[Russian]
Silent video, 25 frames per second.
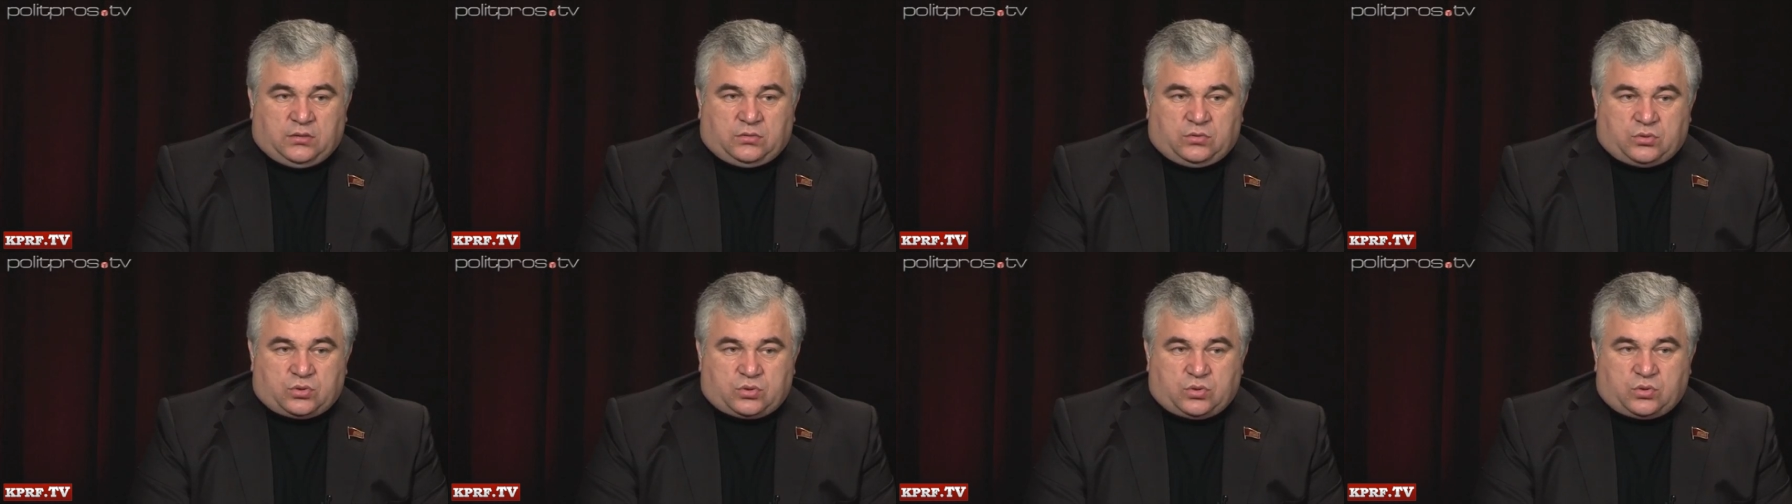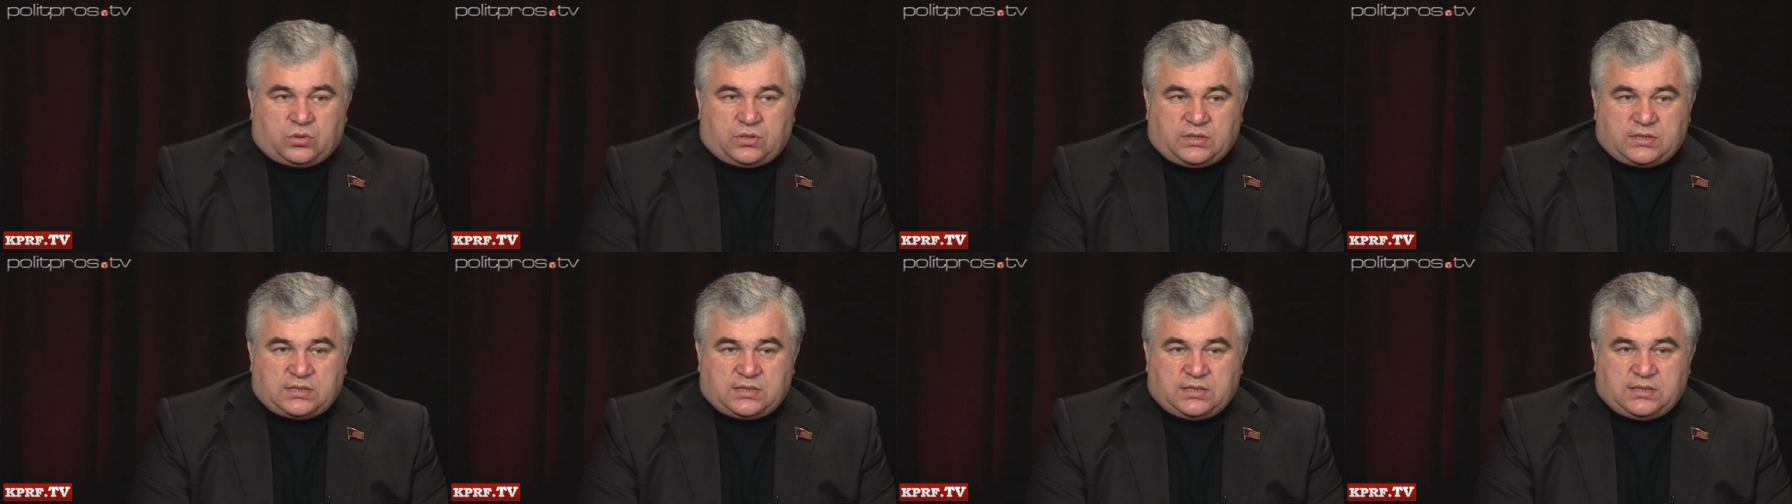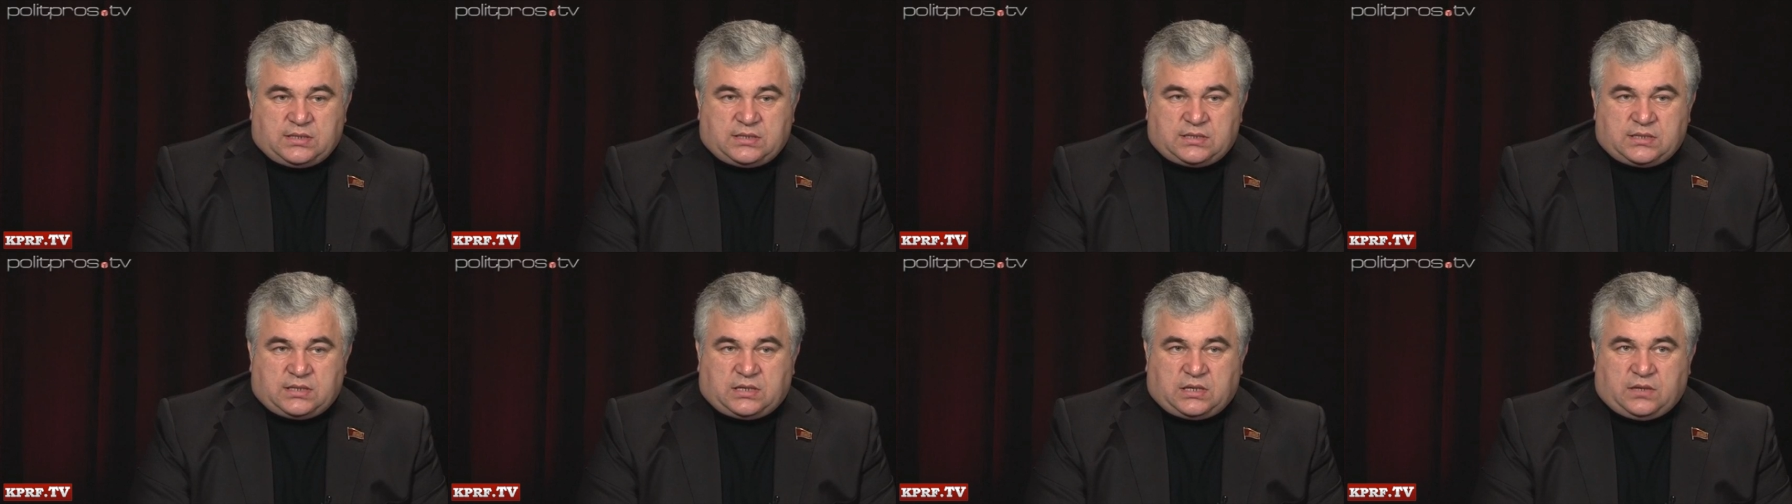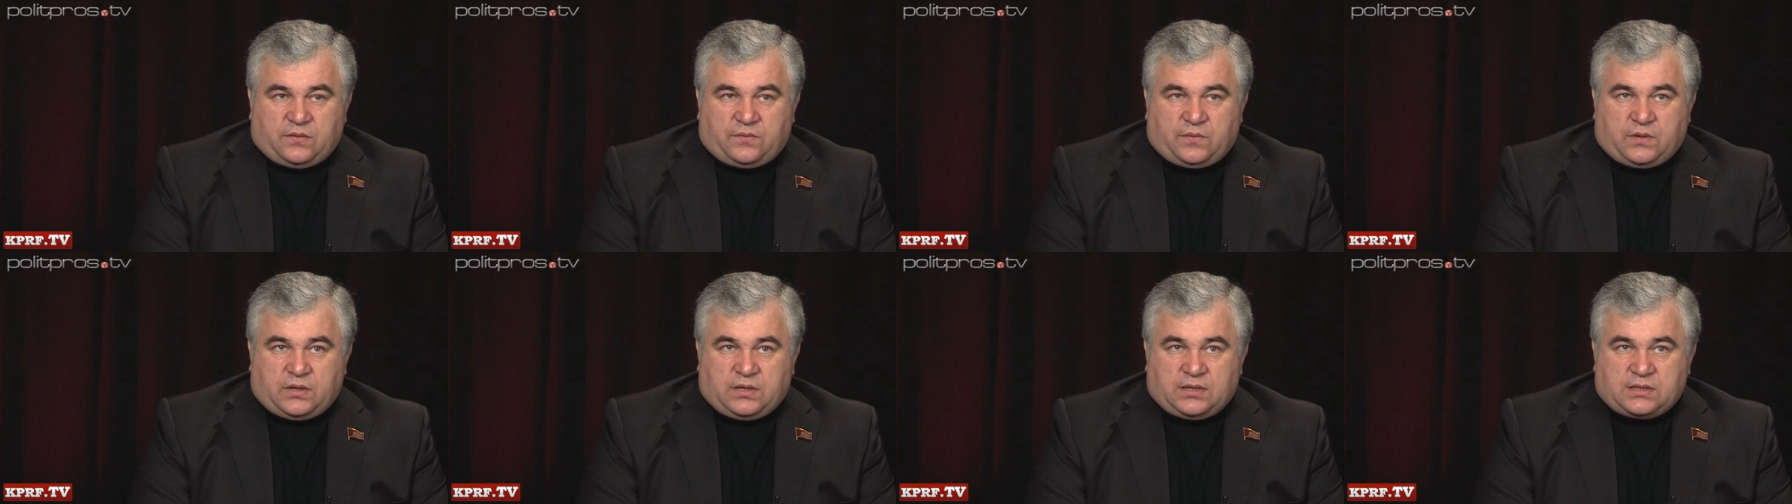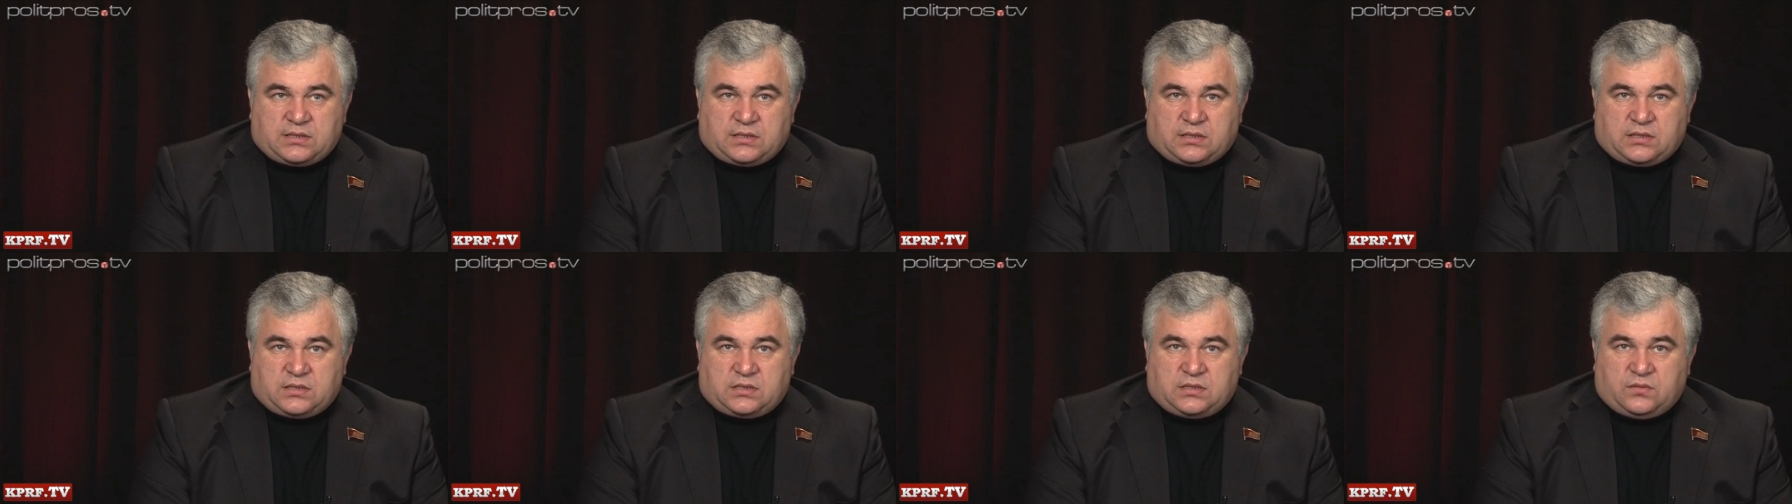То, что касается
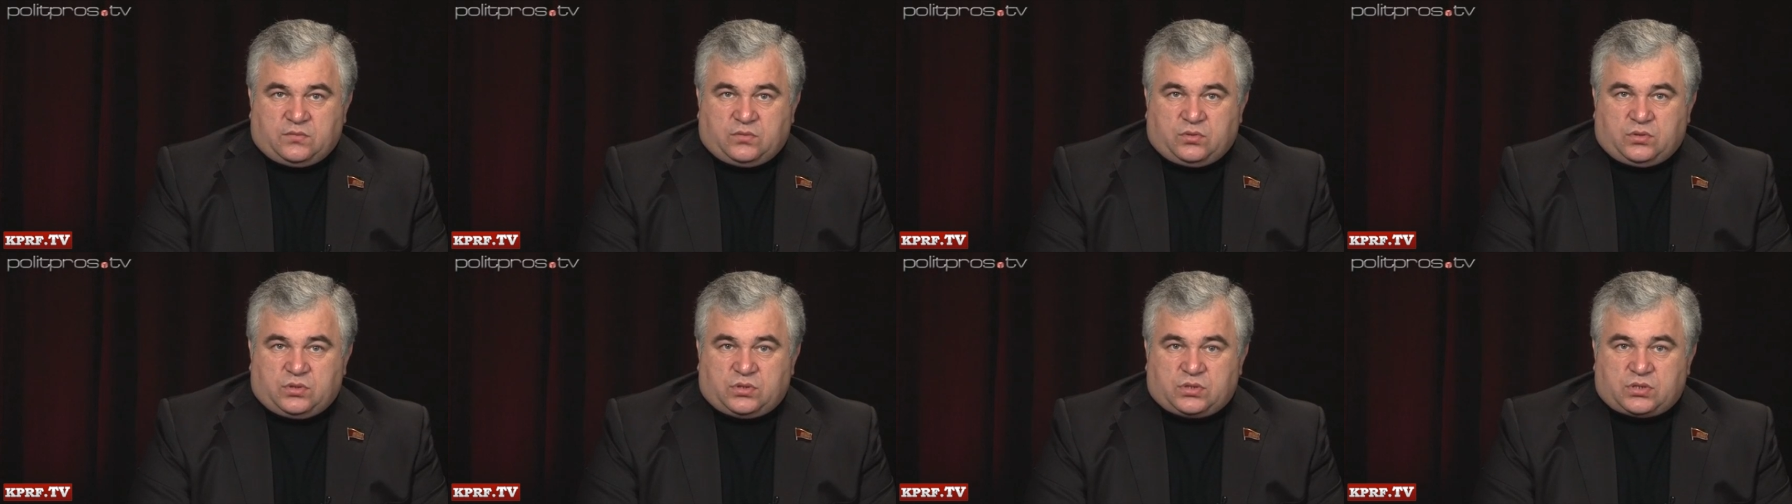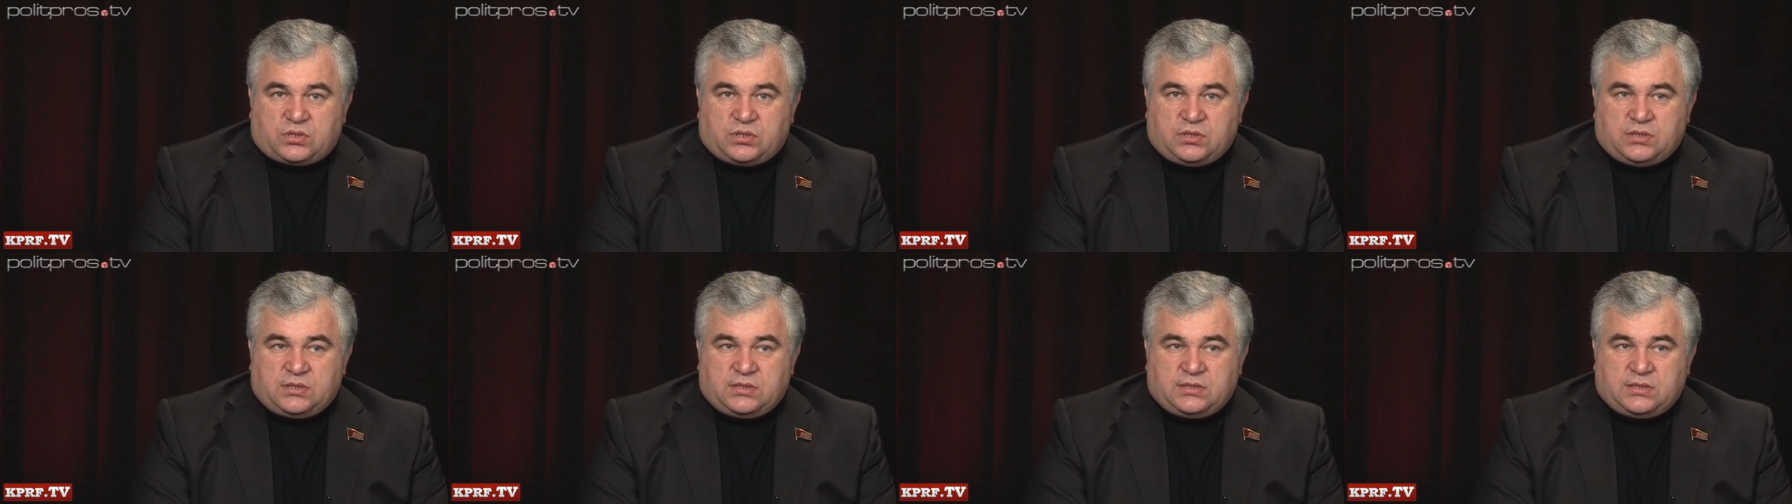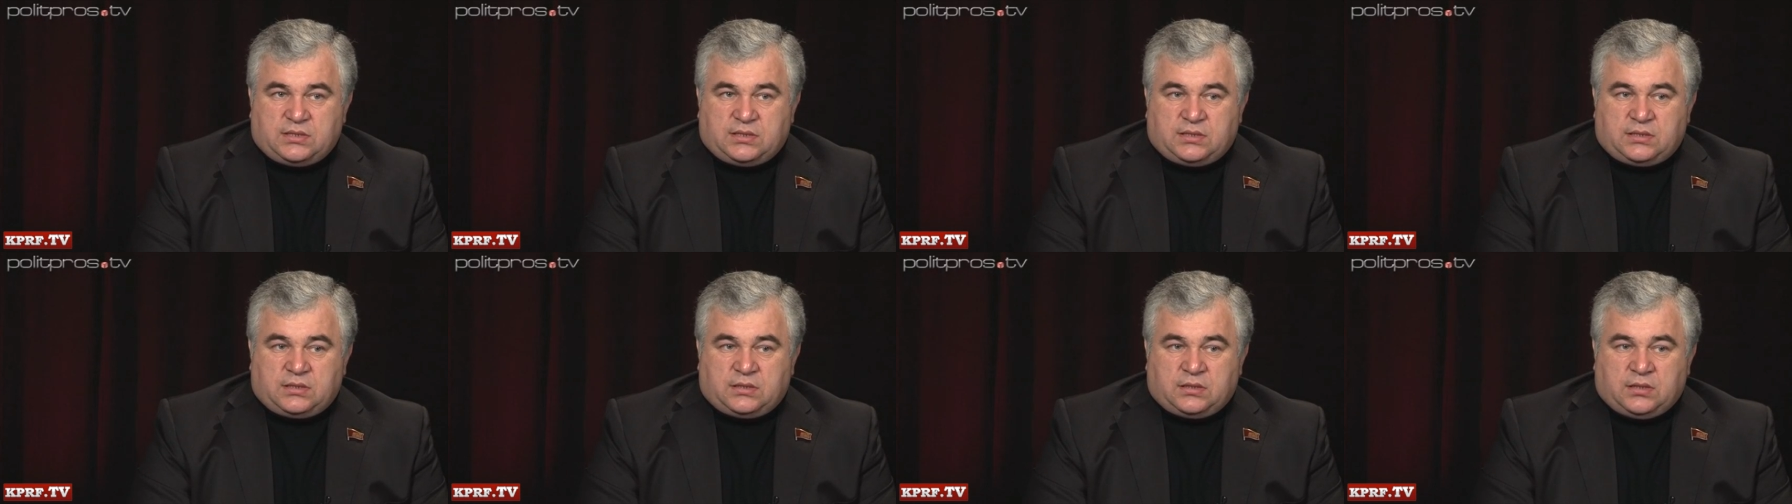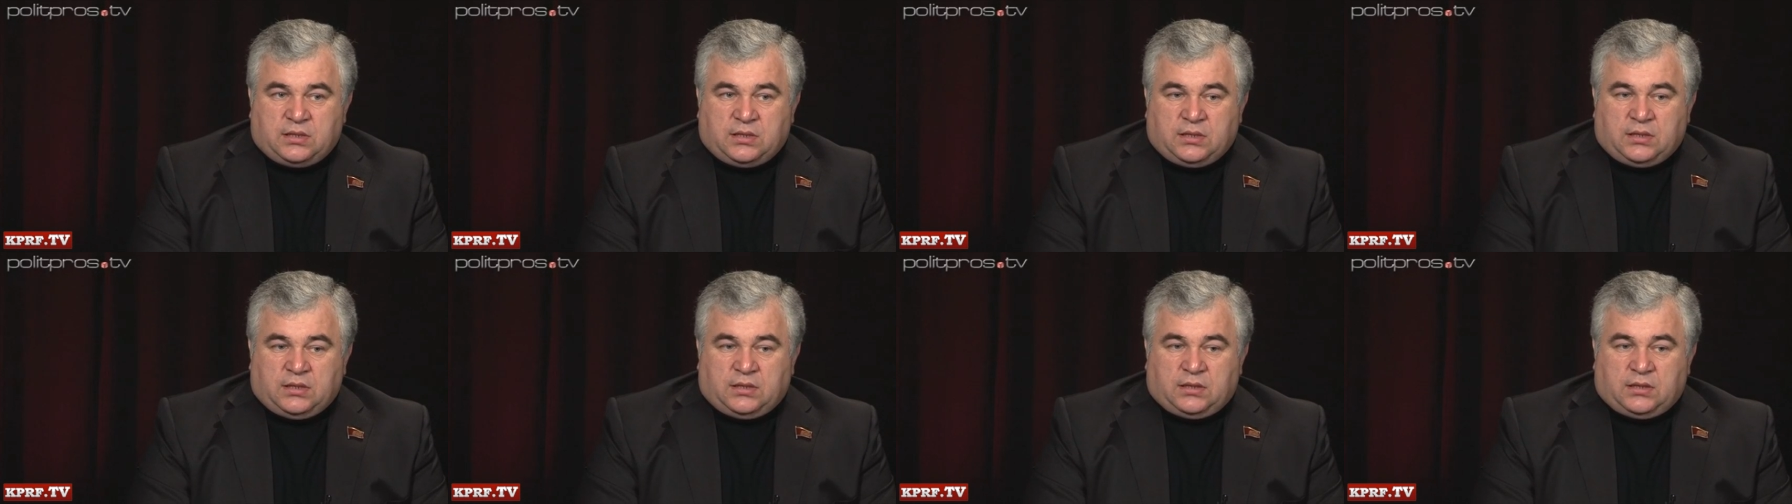Кавказа, на сегодняшний день